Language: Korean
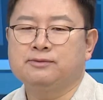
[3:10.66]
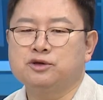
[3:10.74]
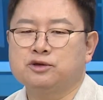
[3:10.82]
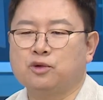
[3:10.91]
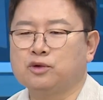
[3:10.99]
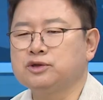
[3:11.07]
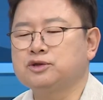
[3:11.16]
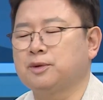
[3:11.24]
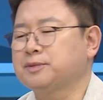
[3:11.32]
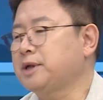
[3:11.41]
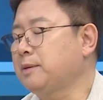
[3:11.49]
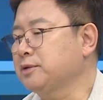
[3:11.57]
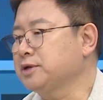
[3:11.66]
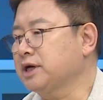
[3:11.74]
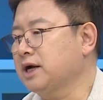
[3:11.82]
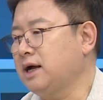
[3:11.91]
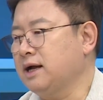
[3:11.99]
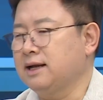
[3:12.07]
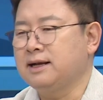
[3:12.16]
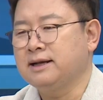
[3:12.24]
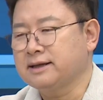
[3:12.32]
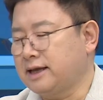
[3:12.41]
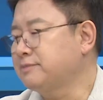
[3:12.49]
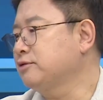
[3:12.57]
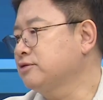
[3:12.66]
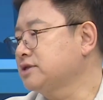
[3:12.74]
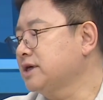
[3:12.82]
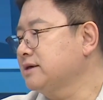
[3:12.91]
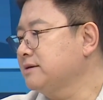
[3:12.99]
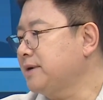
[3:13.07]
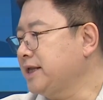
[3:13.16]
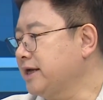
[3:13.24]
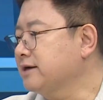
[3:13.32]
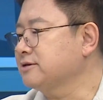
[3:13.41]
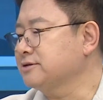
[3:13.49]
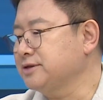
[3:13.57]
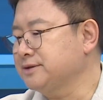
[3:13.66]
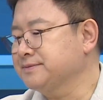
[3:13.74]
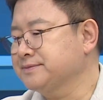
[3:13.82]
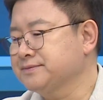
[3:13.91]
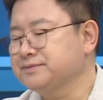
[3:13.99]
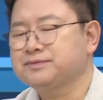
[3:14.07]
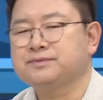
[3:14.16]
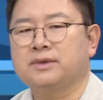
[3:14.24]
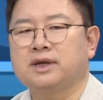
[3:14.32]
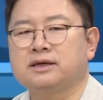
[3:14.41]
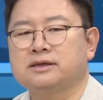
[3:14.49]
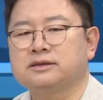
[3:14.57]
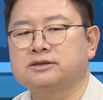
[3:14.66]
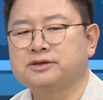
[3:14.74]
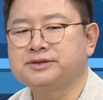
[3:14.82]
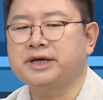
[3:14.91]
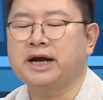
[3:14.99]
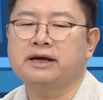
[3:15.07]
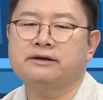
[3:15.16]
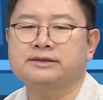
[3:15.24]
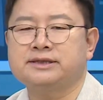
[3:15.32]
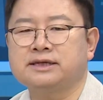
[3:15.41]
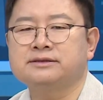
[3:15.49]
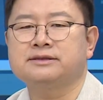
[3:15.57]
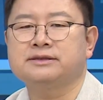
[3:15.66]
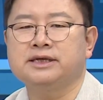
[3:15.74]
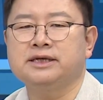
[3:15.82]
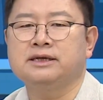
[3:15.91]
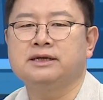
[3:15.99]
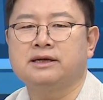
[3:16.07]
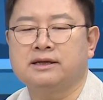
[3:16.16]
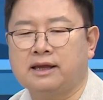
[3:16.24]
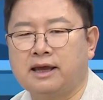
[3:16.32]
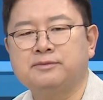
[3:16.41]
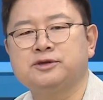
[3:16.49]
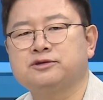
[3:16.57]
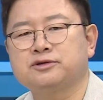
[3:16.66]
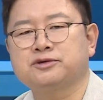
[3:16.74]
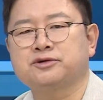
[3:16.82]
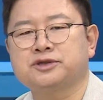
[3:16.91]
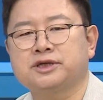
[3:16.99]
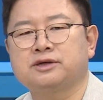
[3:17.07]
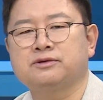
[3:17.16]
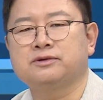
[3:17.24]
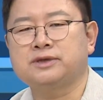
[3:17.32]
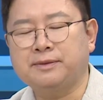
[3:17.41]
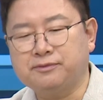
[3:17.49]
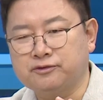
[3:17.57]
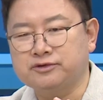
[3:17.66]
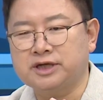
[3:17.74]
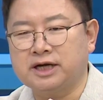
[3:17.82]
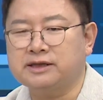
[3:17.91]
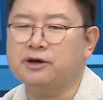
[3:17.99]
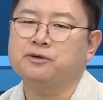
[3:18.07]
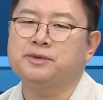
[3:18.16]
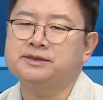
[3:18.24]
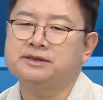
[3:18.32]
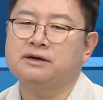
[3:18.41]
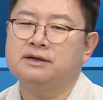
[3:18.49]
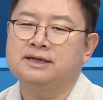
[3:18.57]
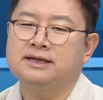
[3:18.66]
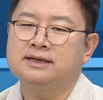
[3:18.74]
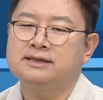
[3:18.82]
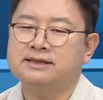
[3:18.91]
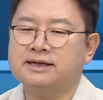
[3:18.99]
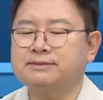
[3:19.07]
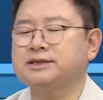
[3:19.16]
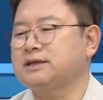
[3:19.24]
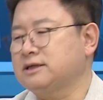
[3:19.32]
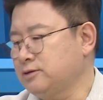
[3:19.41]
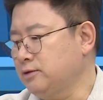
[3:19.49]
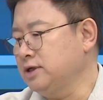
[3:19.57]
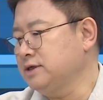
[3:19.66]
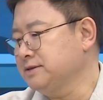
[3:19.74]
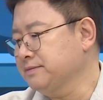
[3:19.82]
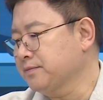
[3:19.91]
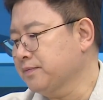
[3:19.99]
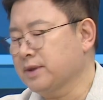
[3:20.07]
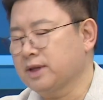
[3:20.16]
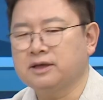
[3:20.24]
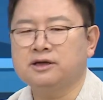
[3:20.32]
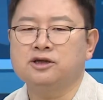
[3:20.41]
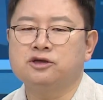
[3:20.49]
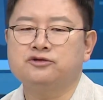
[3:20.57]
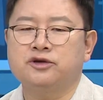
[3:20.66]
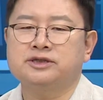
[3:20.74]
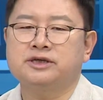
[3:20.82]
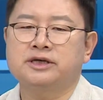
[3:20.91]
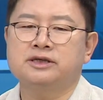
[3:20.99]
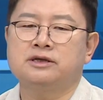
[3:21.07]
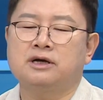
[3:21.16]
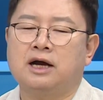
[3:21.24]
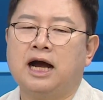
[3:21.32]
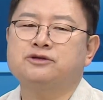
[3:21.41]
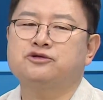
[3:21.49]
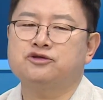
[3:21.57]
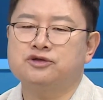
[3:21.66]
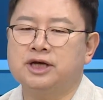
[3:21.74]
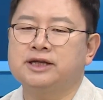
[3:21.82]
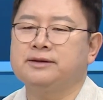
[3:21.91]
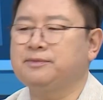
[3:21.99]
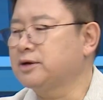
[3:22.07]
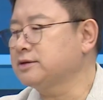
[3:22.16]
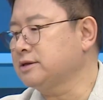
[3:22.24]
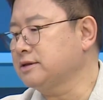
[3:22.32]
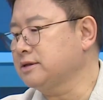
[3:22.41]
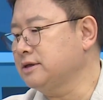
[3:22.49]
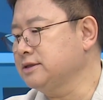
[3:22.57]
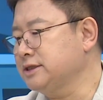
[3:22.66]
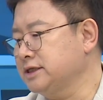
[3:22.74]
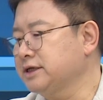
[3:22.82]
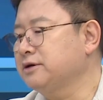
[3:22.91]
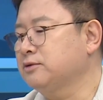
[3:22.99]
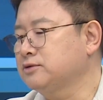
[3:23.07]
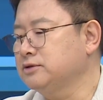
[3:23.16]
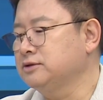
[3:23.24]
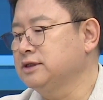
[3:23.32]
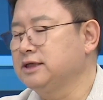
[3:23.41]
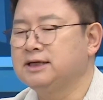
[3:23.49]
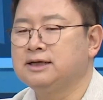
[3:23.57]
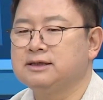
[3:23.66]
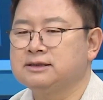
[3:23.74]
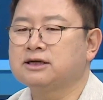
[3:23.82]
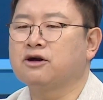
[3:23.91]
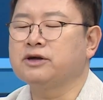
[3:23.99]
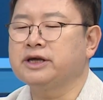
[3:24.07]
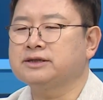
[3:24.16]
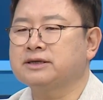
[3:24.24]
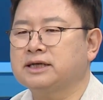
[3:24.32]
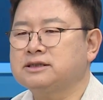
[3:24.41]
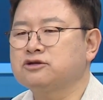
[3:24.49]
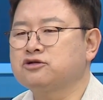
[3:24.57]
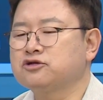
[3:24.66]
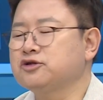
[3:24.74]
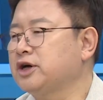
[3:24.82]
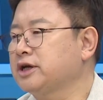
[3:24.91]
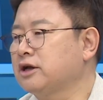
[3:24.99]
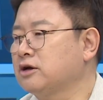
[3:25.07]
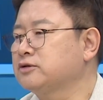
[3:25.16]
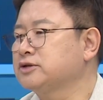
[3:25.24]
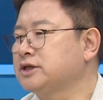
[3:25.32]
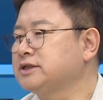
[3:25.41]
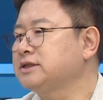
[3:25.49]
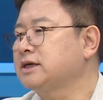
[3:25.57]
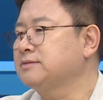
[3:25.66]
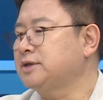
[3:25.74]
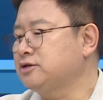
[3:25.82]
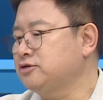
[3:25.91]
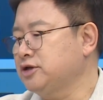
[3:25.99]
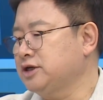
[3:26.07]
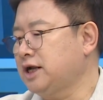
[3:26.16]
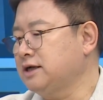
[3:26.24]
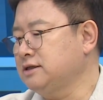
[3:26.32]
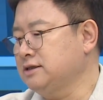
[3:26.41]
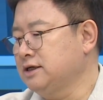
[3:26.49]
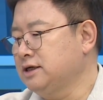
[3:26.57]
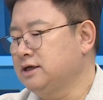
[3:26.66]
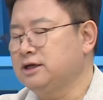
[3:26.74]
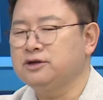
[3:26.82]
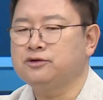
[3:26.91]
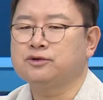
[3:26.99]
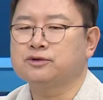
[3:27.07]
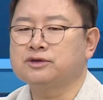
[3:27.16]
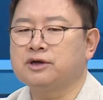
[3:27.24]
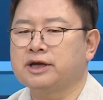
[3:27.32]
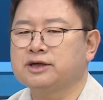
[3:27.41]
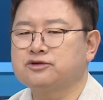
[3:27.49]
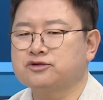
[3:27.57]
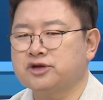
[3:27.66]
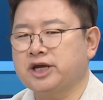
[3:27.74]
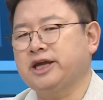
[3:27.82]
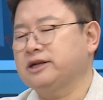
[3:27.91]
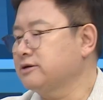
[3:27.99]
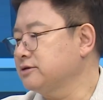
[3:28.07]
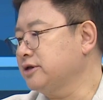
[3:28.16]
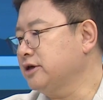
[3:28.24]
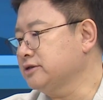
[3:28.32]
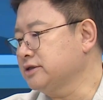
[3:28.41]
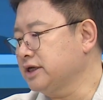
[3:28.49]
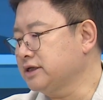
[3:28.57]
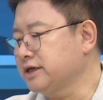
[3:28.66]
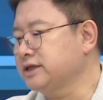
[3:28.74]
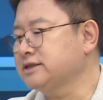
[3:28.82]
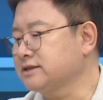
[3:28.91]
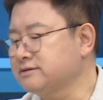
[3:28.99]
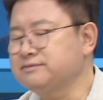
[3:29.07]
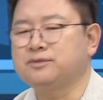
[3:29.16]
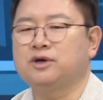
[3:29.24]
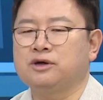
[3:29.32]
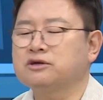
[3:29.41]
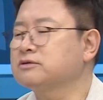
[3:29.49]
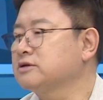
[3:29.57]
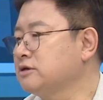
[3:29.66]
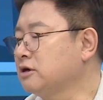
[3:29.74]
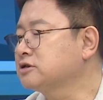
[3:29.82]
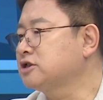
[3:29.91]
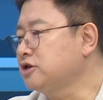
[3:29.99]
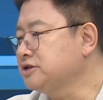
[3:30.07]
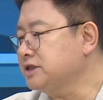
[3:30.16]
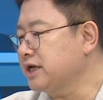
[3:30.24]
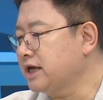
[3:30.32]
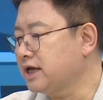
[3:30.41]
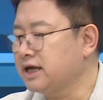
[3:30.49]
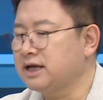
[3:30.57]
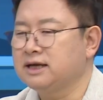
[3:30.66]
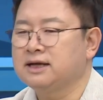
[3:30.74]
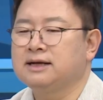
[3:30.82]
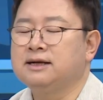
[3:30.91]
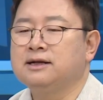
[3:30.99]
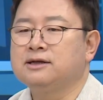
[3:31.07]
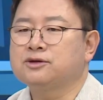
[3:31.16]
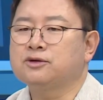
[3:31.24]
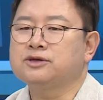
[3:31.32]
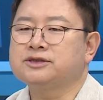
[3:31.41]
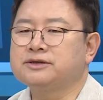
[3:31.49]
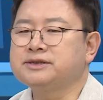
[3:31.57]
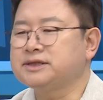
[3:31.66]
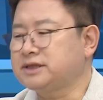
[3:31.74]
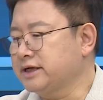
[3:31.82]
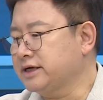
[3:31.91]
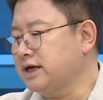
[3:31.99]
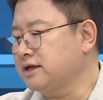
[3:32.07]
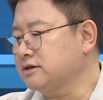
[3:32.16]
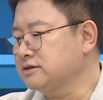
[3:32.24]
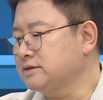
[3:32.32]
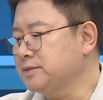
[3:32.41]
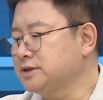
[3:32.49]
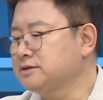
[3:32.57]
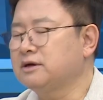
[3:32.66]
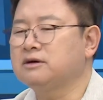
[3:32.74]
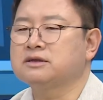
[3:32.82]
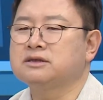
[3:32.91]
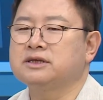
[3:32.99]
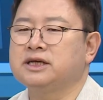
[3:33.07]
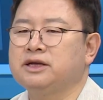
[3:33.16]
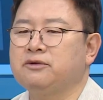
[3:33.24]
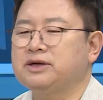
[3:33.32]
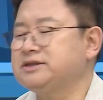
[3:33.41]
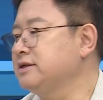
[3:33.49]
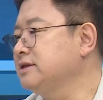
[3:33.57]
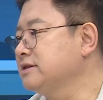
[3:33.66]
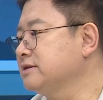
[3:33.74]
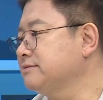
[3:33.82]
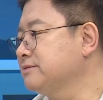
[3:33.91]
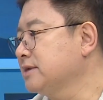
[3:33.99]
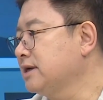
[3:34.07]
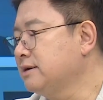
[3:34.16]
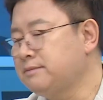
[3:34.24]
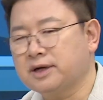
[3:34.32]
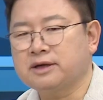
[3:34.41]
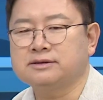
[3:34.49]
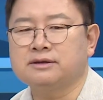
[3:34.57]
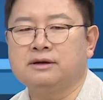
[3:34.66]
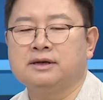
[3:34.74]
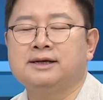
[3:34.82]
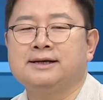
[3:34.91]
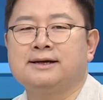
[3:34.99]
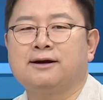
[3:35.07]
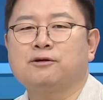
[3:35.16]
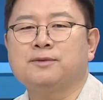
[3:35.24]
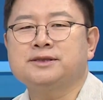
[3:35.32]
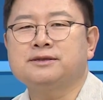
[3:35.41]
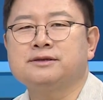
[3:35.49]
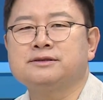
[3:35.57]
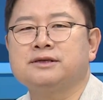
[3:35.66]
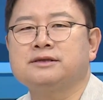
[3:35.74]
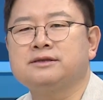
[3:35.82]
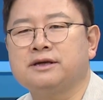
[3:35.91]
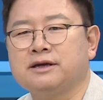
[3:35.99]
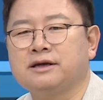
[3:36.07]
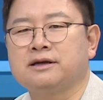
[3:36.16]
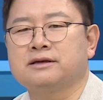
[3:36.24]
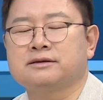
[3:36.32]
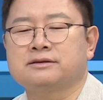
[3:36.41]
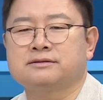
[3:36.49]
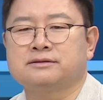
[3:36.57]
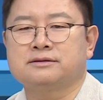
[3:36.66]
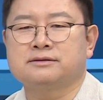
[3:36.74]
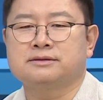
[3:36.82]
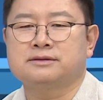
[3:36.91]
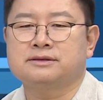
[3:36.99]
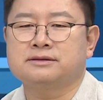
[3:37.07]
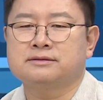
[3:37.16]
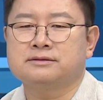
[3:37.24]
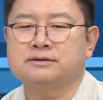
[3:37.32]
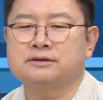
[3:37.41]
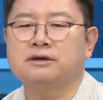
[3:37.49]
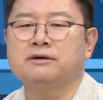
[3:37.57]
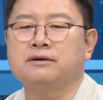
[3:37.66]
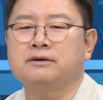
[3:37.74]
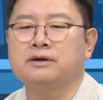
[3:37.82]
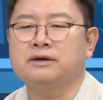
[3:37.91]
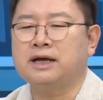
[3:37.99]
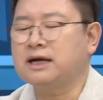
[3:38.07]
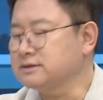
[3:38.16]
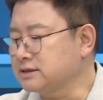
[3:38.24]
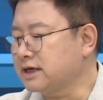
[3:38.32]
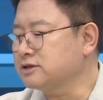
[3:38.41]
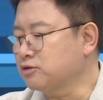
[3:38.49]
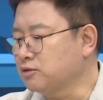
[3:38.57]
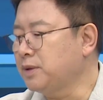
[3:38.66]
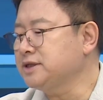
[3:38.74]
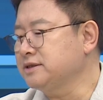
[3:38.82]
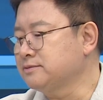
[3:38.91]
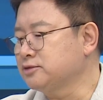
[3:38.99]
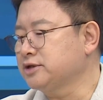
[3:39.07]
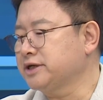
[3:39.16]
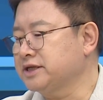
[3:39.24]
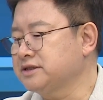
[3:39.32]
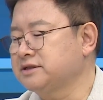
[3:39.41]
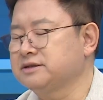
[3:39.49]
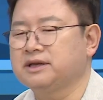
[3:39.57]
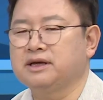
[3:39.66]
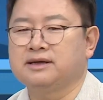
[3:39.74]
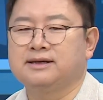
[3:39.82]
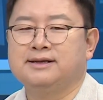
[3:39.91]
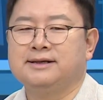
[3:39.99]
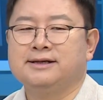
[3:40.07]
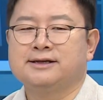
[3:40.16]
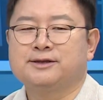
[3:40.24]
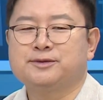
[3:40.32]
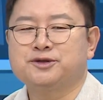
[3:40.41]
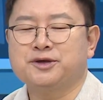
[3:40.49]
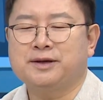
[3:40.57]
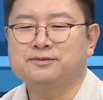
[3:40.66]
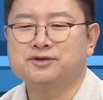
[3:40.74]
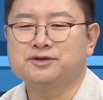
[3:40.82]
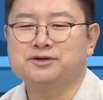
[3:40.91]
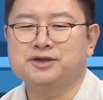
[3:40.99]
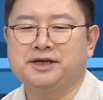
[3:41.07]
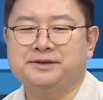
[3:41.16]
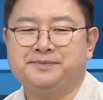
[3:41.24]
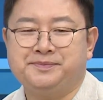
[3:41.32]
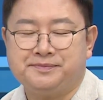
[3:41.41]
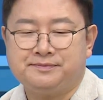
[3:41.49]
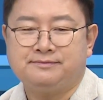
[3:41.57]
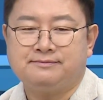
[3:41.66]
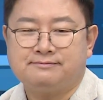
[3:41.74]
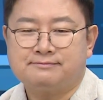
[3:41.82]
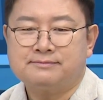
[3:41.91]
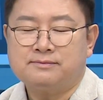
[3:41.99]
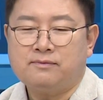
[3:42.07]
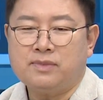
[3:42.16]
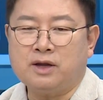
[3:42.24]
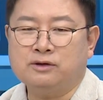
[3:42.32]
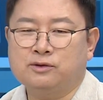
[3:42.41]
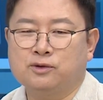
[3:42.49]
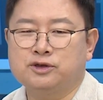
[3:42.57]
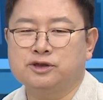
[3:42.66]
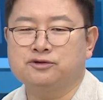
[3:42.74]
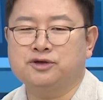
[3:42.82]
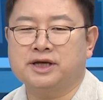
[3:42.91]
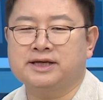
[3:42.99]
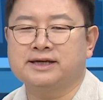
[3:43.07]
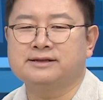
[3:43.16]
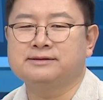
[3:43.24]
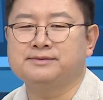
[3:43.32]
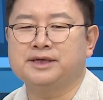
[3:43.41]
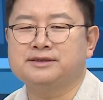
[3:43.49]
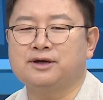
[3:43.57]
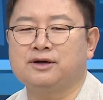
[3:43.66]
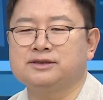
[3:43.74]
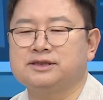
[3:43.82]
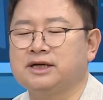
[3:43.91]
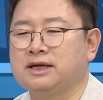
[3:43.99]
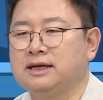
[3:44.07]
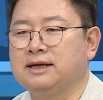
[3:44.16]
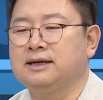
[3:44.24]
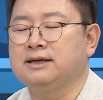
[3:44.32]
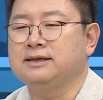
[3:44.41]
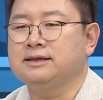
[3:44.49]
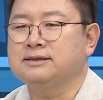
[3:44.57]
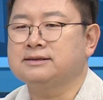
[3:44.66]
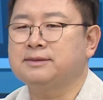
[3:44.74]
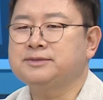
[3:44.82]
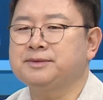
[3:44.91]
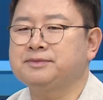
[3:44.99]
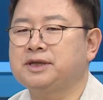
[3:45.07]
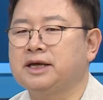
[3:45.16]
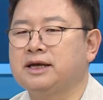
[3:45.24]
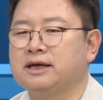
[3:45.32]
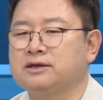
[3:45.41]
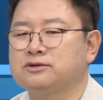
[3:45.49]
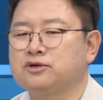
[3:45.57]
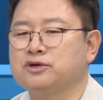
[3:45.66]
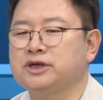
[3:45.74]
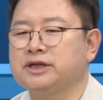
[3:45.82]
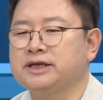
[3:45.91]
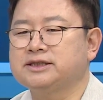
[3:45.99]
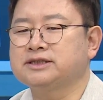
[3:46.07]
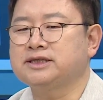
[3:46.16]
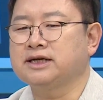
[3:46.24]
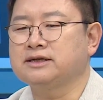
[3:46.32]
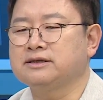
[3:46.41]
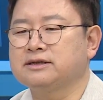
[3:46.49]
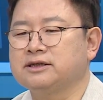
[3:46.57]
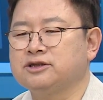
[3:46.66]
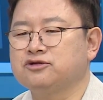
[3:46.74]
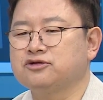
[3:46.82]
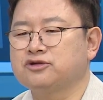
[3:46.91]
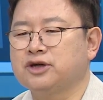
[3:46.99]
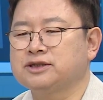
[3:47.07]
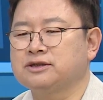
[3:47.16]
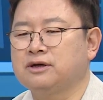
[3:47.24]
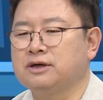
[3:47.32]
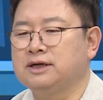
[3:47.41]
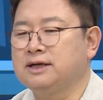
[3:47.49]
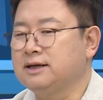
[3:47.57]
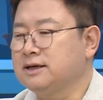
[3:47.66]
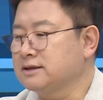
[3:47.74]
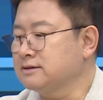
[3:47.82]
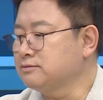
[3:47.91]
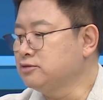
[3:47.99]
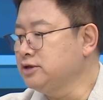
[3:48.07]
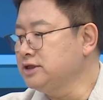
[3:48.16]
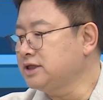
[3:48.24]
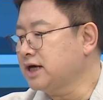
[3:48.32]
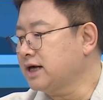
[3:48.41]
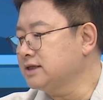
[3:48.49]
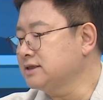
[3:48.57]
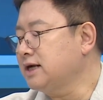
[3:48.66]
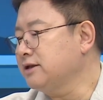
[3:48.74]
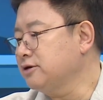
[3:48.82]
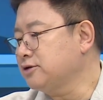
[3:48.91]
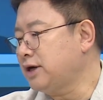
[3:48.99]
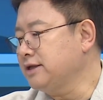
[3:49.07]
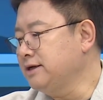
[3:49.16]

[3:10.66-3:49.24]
이분들 돈이 좀 없다 보니까 갭 투자를 많이 했거든요. 많이 했습니다. 예. 네, 그래서 전세 가격 상승이 음. 갭을 축소시키고 갭 투자가 나오면서 집값을 다시 올리는 이런 연쇄적인 악순환이 벌어졌던 시기였고 음. 이제 거기에서 가장 중요한 게 결국 전세자금 대출이라는 어. 유동성의 중개 이런 것들이었는데 그게 지금 뭐 역, 네. 역전세 네, 또는 네. 전세 사기까지 터지면서 그 길이 완전히 지금 막혀서 음. 얼마 전 이제 제 음, 저랑 이제 같이 공부하시는 분들이 계시는데 네. 그분 중에 한 분이 도시주택기금에서 이제 30대 초년의 직장인들 기준으로 해서 그 무이자까지는 아니어도 한